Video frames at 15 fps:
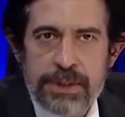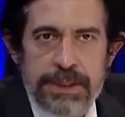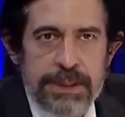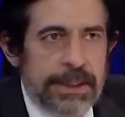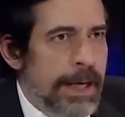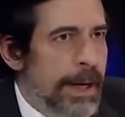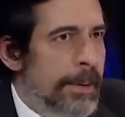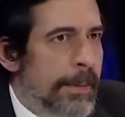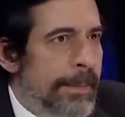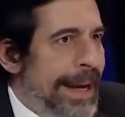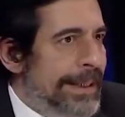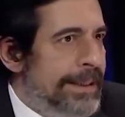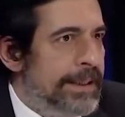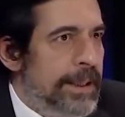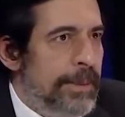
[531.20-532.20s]
çok ciddiydi ama
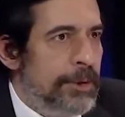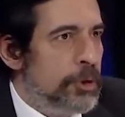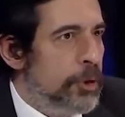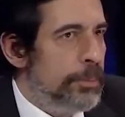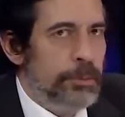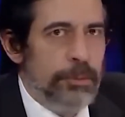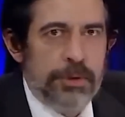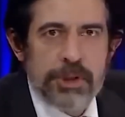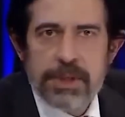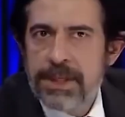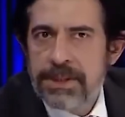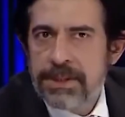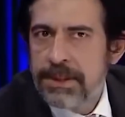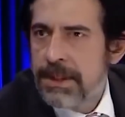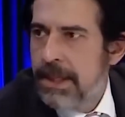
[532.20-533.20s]
belki tabii toplum
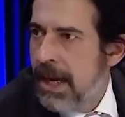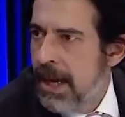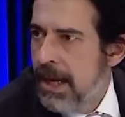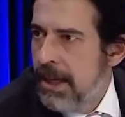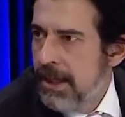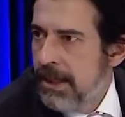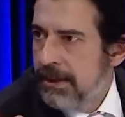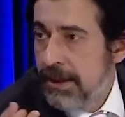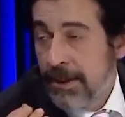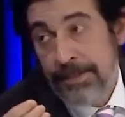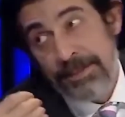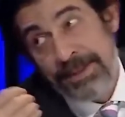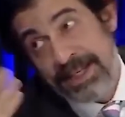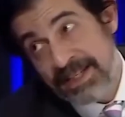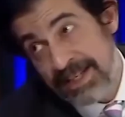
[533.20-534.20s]
içerisinde
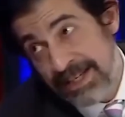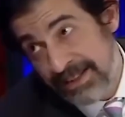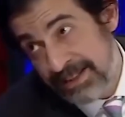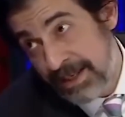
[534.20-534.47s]
tabii bir de